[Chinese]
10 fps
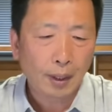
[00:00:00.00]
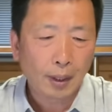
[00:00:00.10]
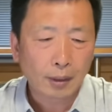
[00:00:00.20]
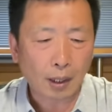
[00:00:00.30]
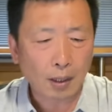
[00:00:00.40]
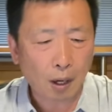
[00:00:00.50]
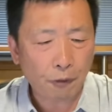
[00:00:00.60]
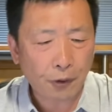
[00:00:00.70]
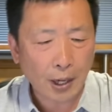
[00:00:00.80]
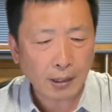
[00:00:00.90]
整个
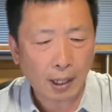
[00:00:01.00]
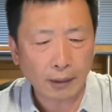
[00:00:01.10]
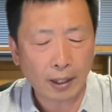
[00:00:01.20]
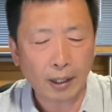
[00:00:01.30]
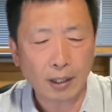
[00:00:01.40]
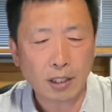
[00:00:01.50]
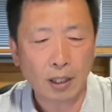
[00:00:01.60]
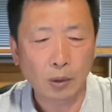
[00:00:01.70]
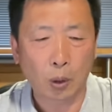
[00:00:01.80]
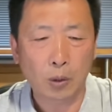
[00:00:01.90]
封城的这个
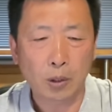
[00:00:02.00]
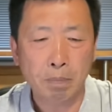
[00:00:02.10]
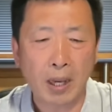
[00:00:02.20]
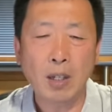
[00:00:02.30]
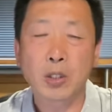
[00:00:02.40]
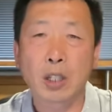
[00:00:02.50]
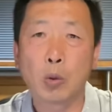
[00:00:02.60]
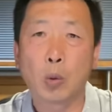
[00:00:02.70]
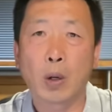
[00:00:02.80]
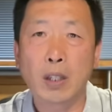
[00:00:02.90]
行动没有
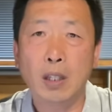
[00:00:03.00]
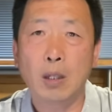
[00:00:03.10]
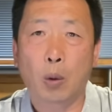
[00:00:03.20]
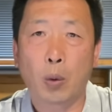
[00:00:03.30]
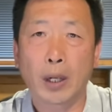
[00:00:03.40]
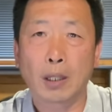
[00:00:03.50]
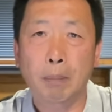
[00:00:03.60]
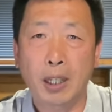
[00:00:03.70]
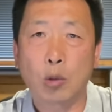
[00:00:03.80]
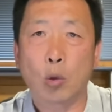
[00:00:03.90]
经过议会的
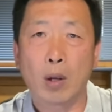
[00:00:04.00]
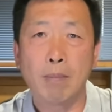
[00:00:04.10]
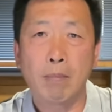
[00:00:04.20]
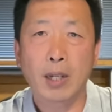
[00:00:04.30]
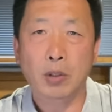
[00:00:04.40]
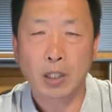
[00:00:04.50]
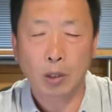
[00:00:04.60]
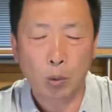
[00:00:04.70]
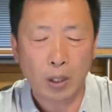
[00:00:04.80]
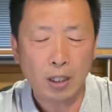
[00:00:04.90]
批准，没有
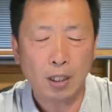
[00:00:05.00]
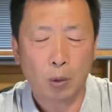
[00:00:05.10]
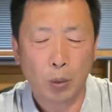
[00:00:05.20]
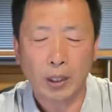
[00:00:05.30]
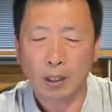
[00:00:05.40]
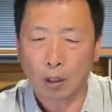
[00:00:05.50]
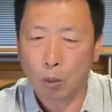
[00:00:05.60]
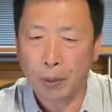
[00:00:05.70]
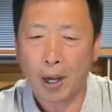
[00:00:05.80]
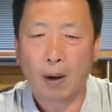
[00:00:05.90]
经过议会的
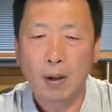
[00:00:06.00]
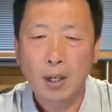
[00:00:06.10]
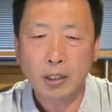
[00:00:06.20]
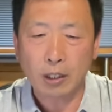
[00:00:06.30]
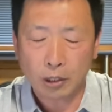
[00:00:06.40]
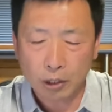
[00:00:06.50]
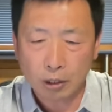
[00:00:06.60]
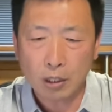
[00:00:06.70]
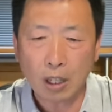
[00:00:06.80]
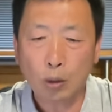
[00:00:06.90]
投票，是
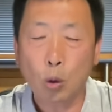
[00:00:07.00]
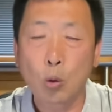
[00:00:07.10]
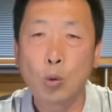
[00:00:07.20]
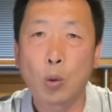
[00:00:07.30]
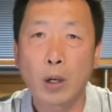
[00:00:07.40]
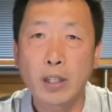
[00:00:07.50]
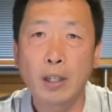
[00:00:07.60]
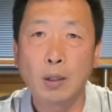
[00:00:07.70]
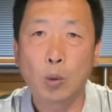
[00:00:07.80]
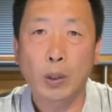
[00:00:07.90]
直接通过
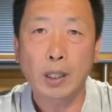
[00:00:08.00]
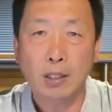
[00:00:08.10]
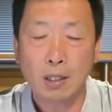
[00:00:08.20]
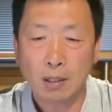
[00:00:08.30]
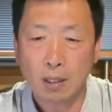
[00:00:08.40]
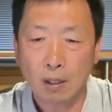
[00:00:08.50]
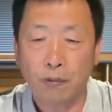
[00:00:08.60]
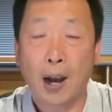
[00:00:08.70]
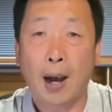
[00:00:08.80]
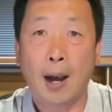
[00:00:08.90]
英国的紧急
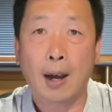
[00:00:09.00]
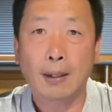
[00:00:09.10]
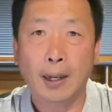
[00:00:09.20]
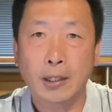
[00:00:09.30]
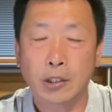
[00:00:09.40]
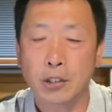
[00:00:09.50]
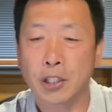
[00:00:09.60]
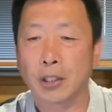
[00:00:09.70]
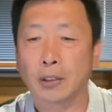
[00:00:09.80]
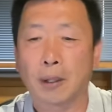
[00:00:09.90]
法来执
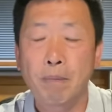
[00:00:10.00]
行的。